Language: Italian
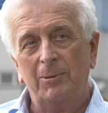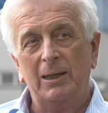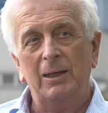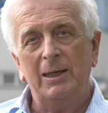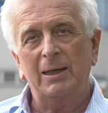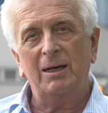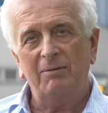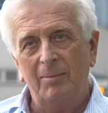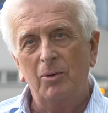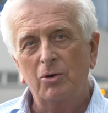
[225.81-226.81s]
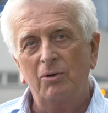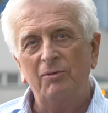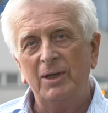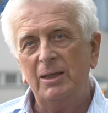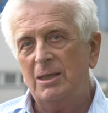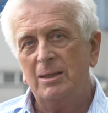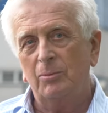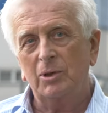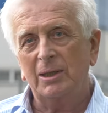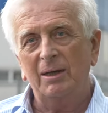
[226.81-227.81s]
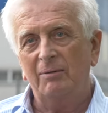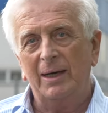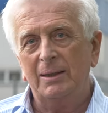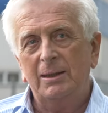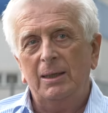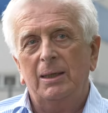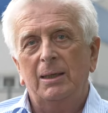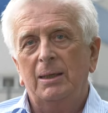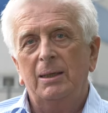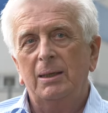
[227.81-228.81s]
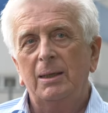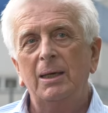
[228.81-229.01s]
perché eravamo convinti e siamo andati avanti. E,